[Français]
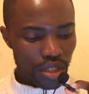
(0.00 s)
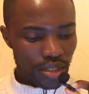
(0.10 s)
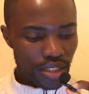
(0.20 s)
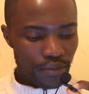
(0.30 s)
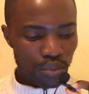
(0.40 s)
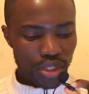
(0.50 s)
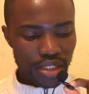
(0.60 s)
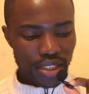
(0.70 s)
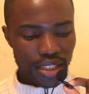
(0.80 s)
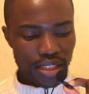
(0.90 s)
Si vous
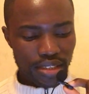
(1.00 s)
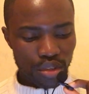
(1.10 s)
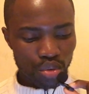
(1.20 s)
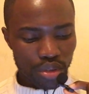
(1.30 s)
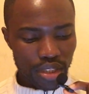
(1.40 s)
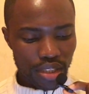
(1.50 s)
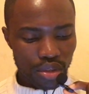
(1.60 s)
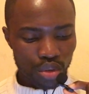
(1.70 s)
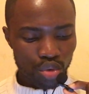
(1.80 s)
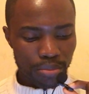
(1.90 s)
désirez séjourner
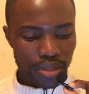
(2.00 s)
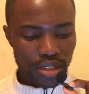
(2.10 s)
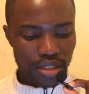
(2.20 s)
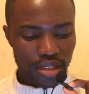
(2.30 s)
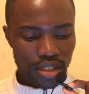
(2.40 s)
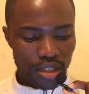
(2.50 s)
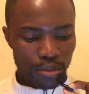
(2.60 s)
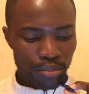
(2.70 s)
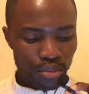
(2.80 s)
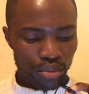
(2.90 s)
dans ce pays
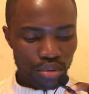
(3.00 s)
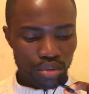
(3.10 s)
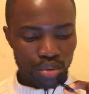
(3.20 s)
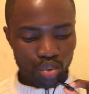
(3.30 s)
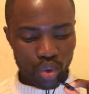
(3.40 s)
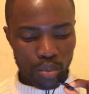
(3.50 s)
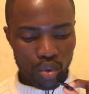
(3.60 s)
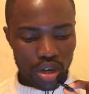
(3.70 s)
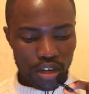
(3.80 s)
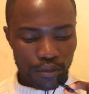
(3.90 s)
plus de 3
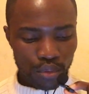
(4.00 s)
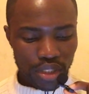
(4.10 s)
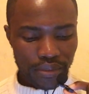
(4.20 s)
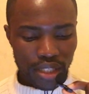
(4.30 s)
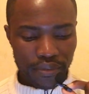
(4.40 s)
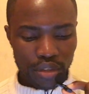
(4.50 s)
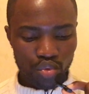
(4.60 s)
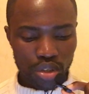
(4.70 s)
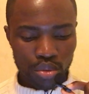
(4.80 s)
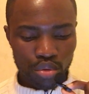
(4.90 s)
mois, vous devrez
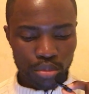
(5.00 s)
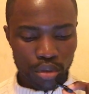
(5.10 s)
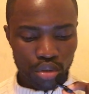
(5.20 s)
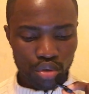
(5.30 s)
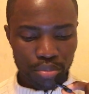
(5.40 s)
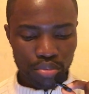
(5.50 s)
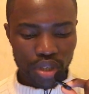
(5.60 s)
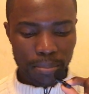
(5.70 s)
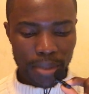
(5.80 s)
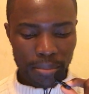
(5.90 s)
effectuer une demande pour
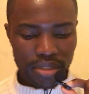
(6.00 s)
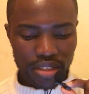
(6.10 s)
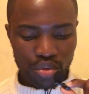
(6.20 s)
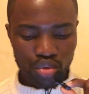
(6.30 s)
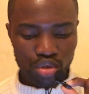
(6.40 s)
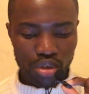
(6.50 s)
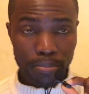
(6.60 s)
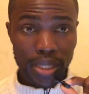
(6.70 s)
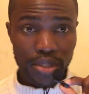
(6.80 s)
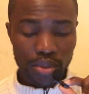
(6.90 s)
un permis de séjour
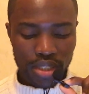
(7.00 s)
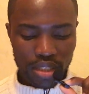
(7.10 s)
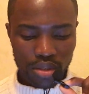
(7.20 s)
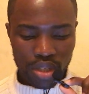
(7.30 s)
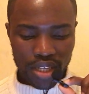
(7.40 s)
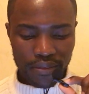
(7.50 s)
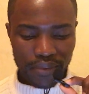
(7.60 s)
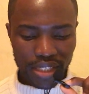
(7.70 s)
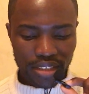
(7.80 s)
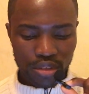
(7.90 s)
personnel
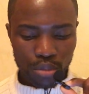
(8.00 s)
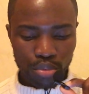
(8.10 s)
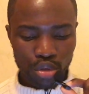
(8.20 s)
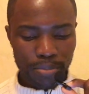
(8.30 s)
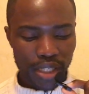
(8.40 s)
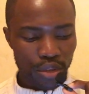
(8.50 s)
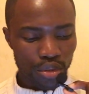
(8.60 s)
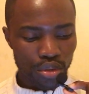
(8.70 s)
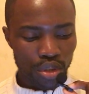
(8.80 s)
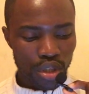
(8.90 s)
valide pour une
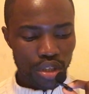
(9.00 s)
période